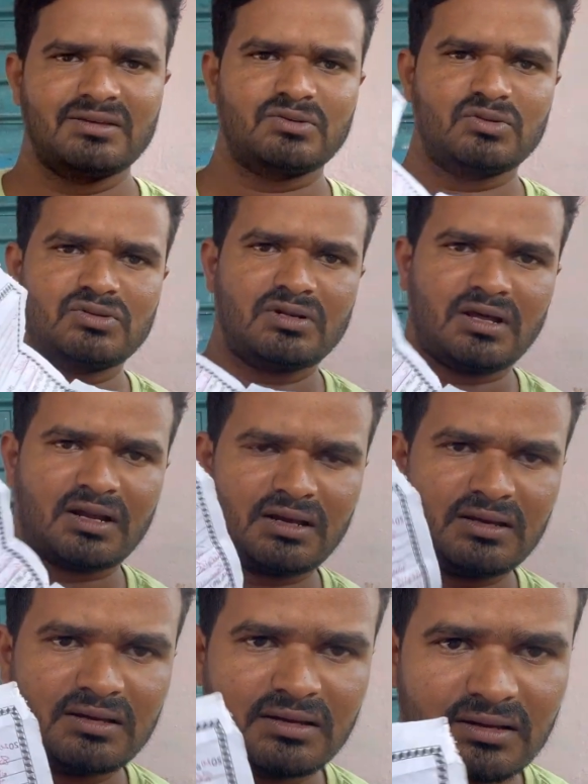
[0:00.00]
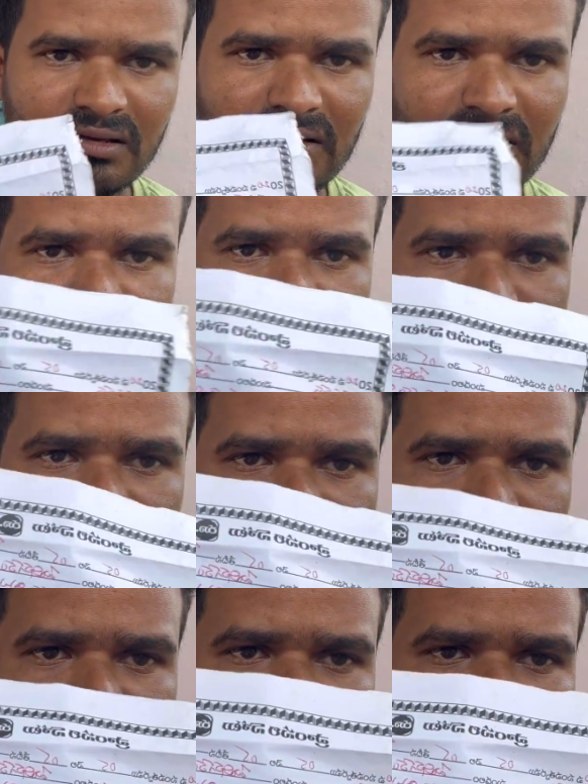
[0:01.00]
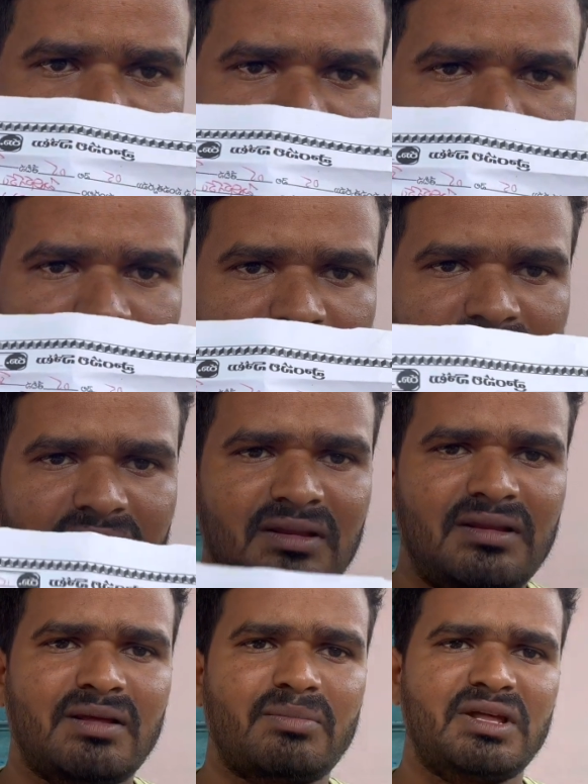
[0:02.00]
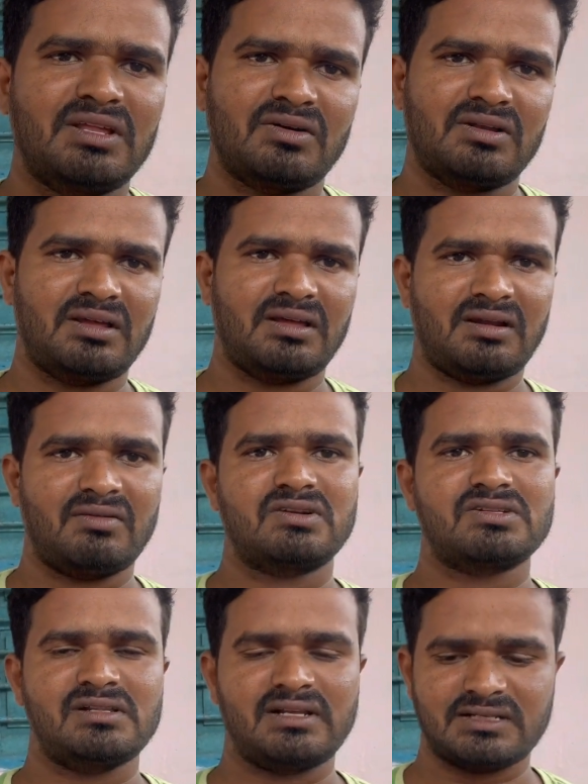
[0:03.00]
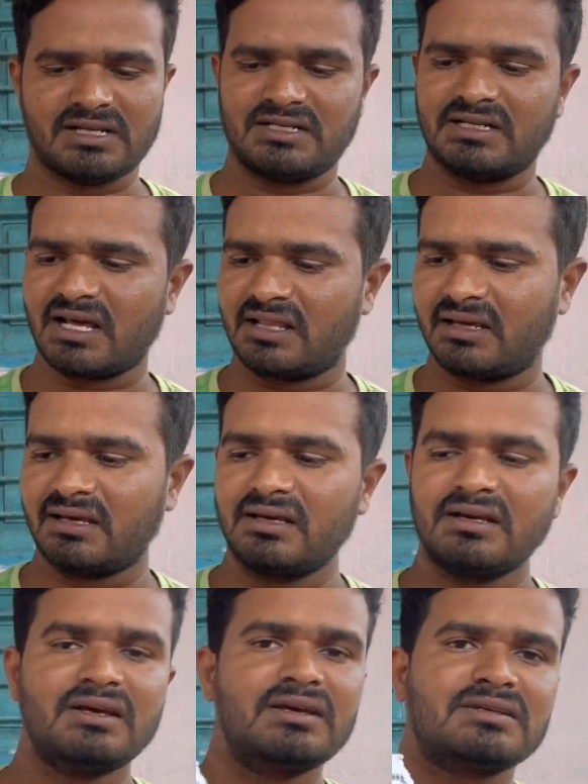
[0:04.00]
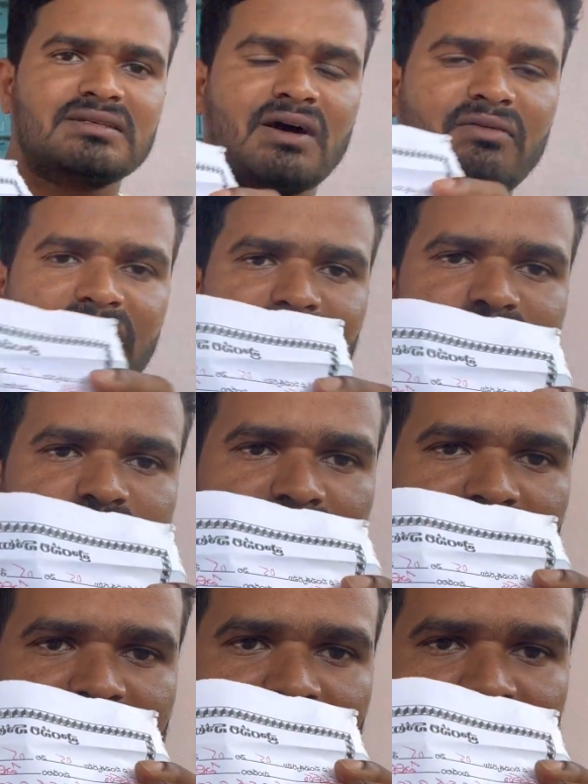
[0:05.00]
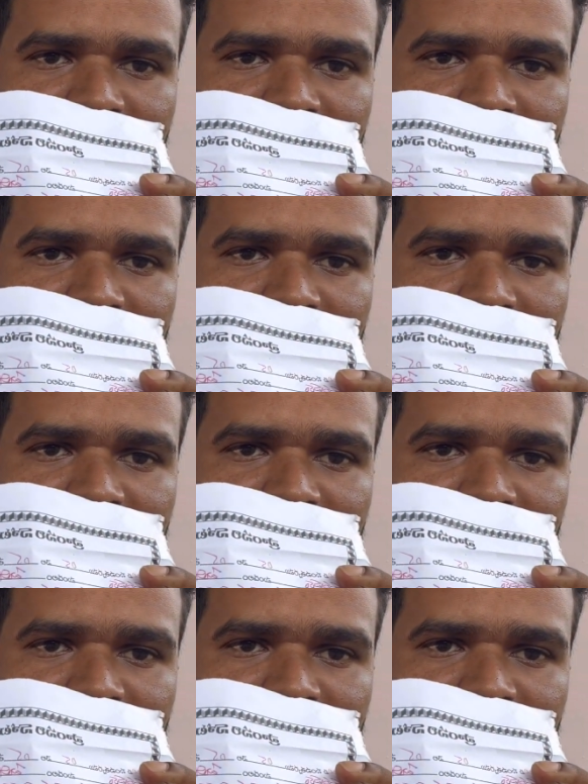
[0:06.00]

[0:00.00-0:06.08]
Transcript: చూస్తున్నారా పేరు ఓహో ఈ జమ్మది ఒకటి రివర్సల్ తిరిగి వచ్చింటుంది సవరం సురేంద్ర